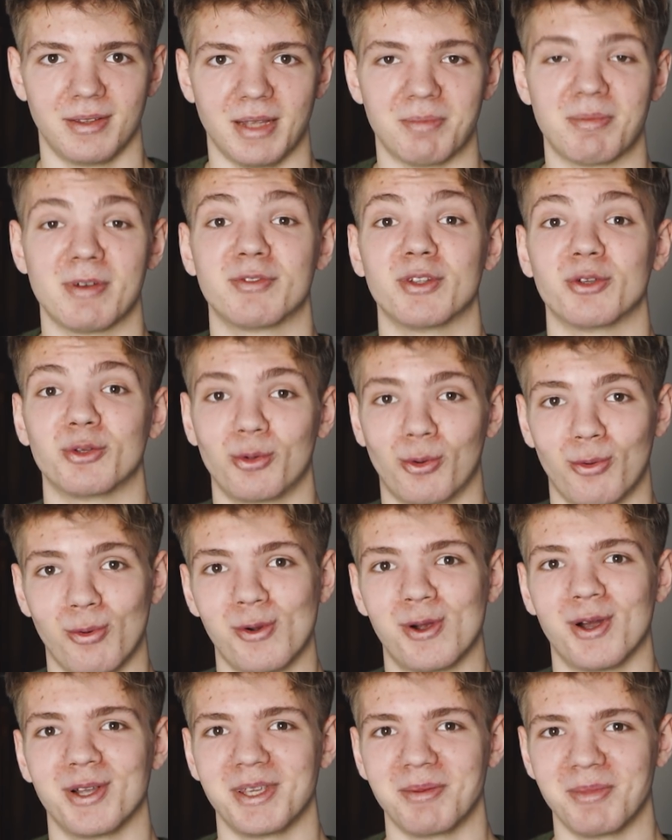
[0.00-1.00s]
Na pewno
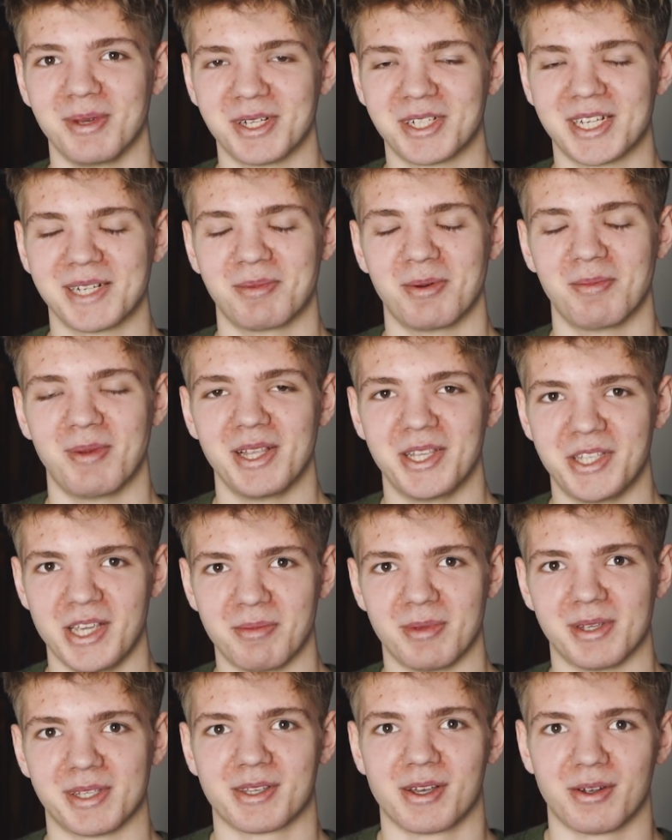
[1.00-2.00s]
długo nim jeszcze
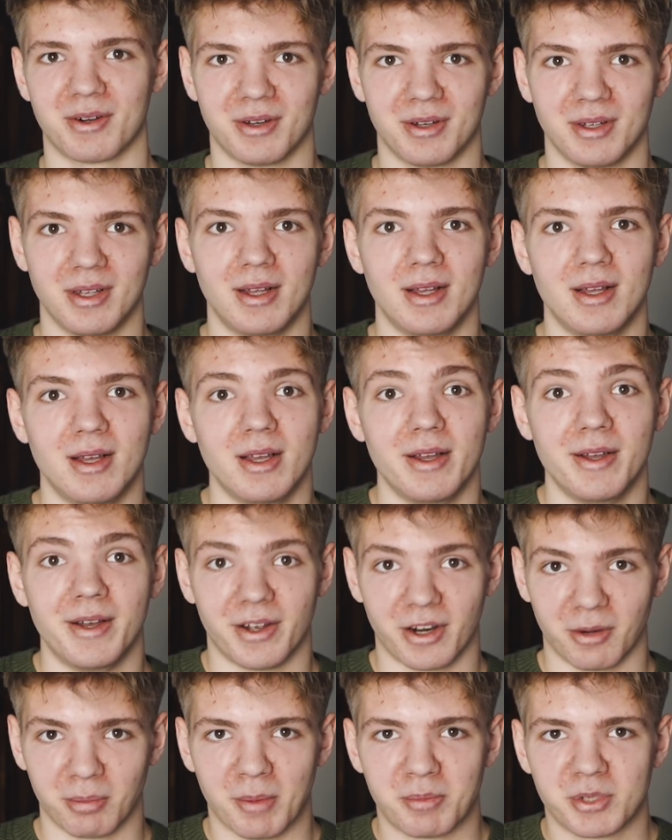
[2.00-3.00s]
pobędziemy, skoro
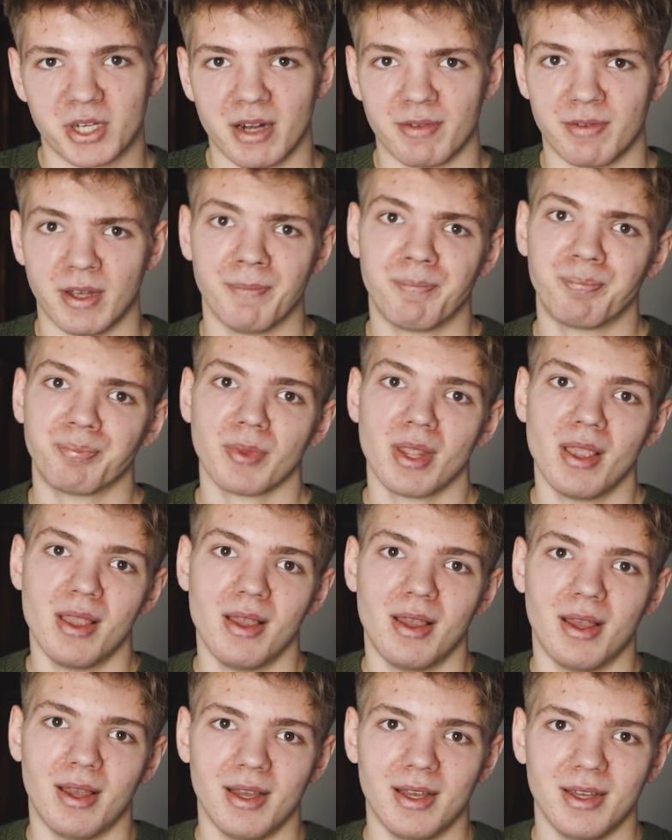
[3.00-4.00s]
robię przerwę.
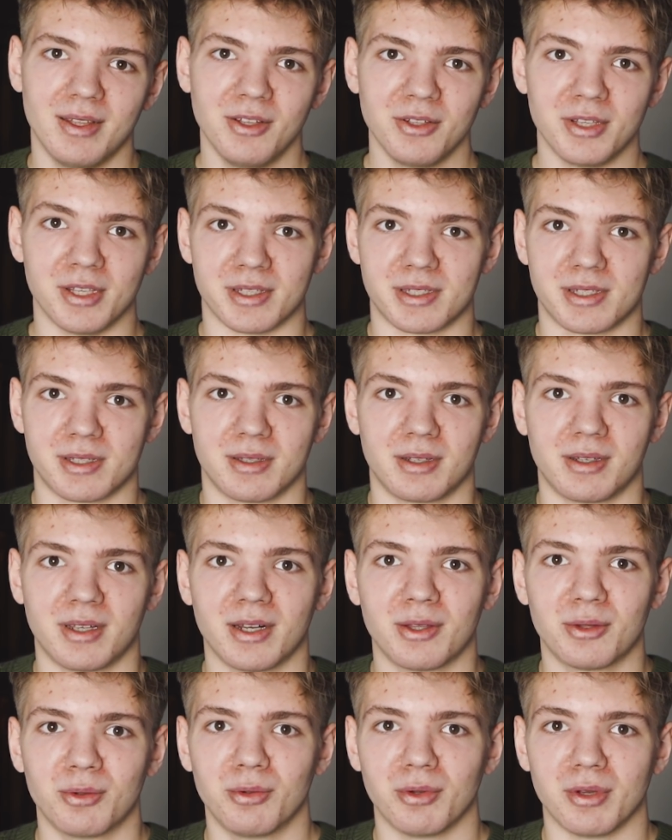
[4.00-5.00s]
E, no nic,
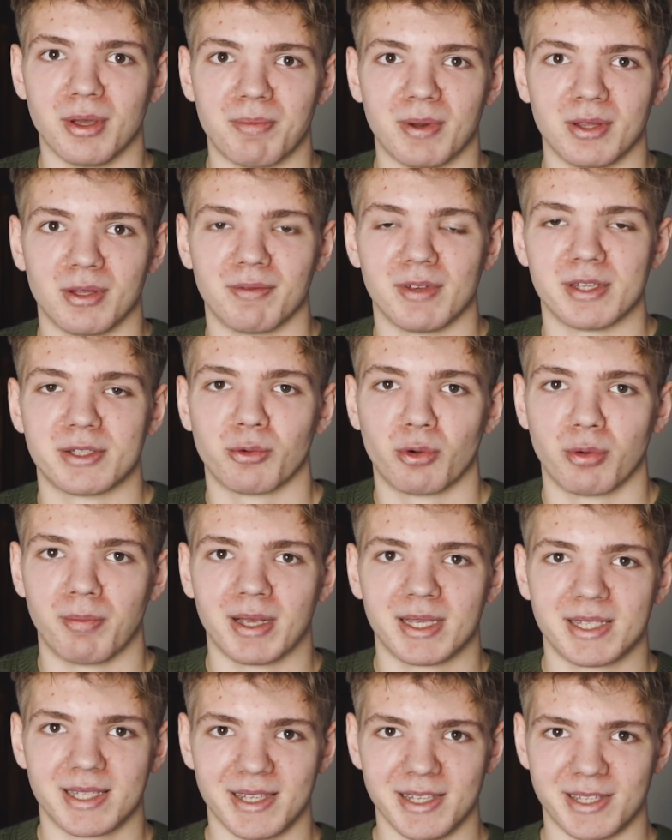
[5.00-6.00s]
gratuluję panowie z
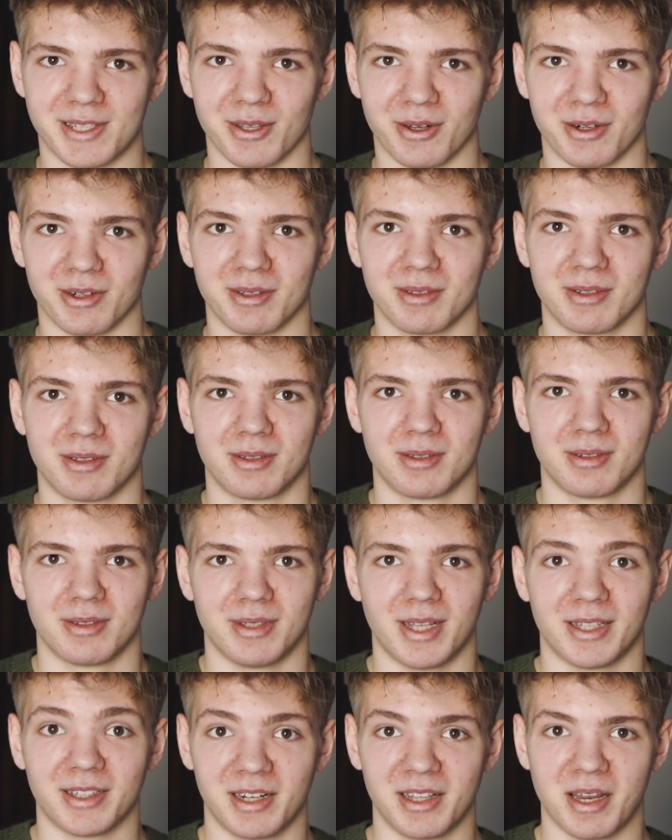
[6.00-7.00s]
Urbex History.
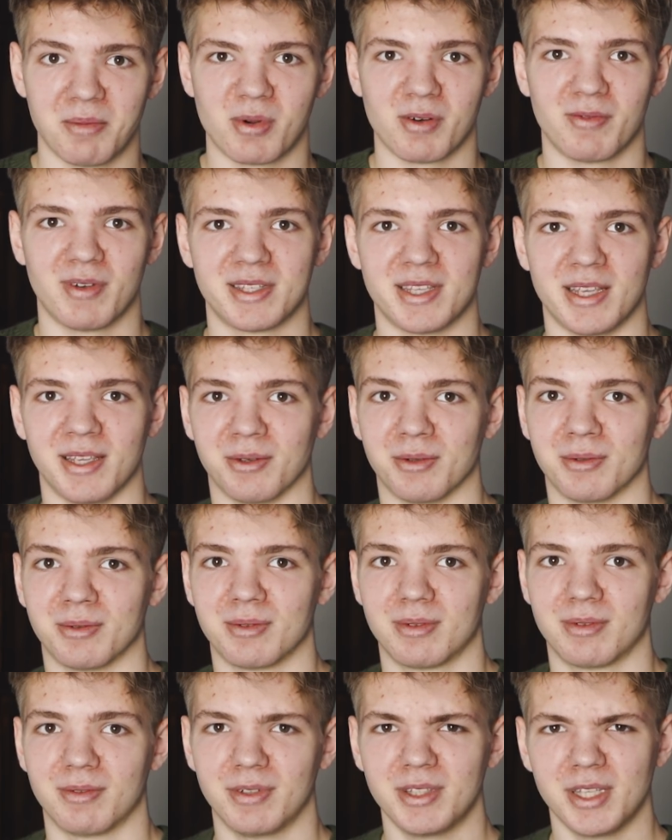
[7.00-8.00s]
Nadal na prowadzeniu.
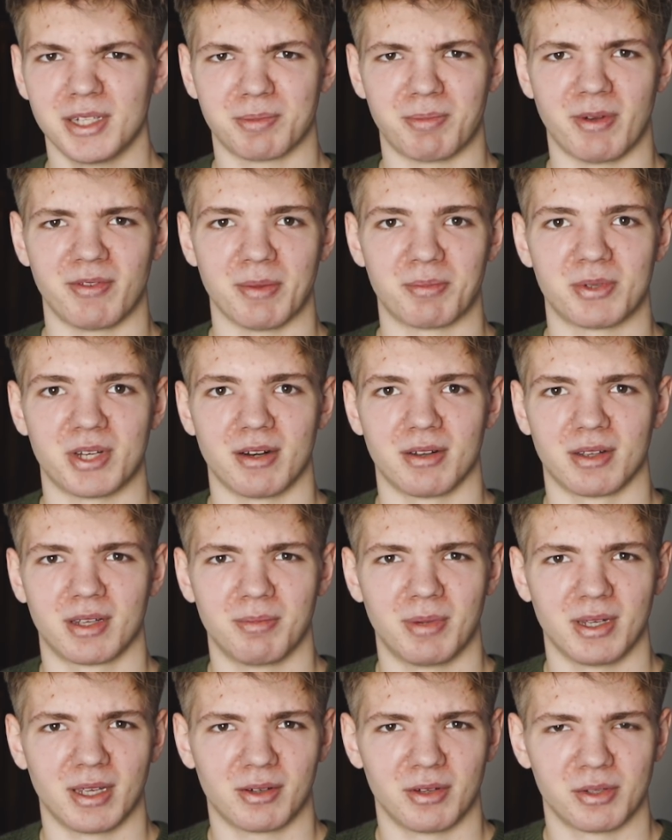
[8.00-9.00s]
Wy też pewnie
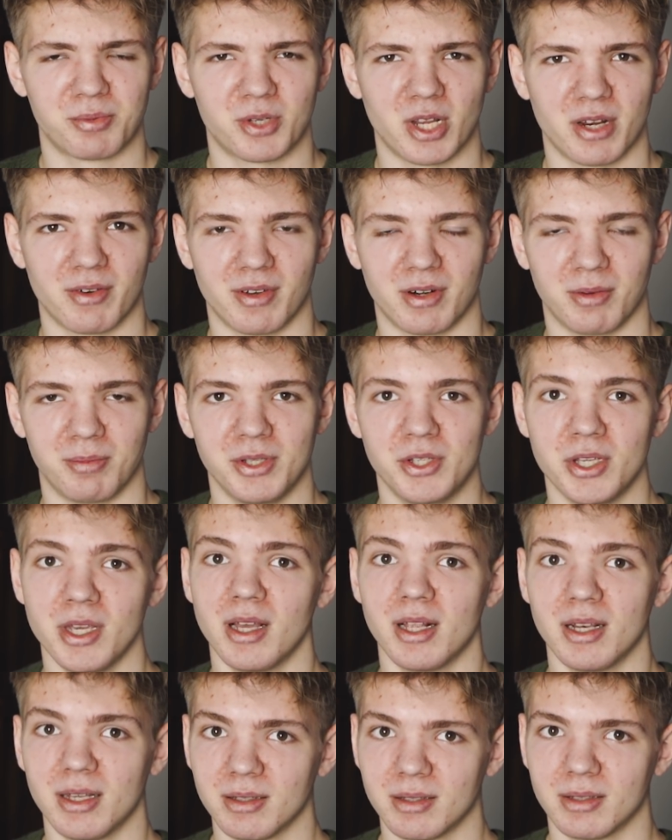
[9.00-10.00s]
chyba jakąś przerwę
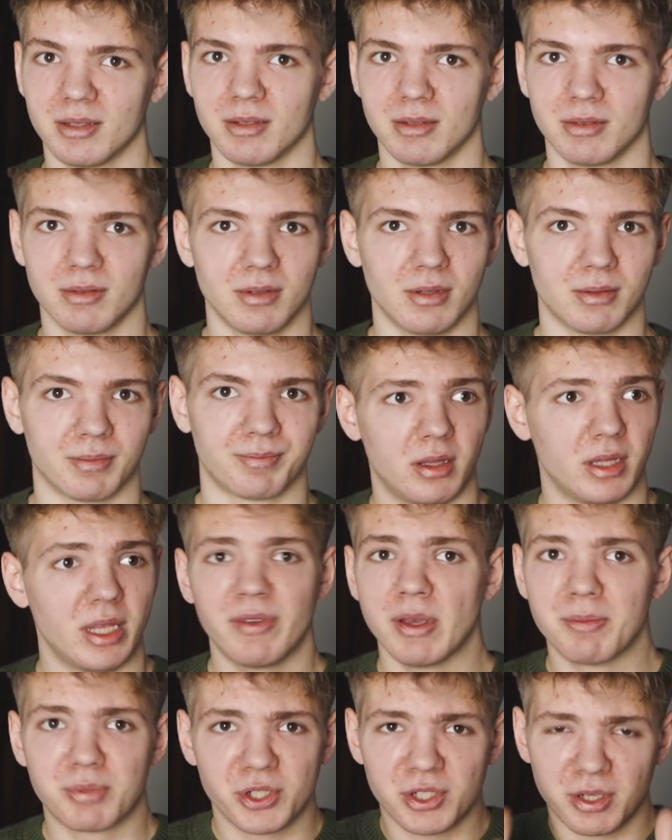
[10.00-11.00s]
robicie, ale e, no.
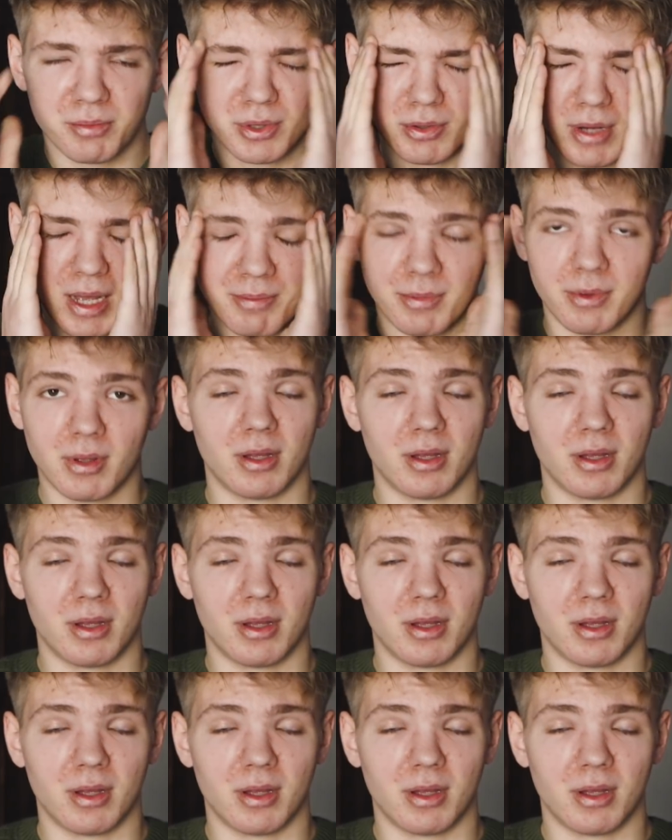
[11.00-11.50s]
Nie wiem przy czym byłem.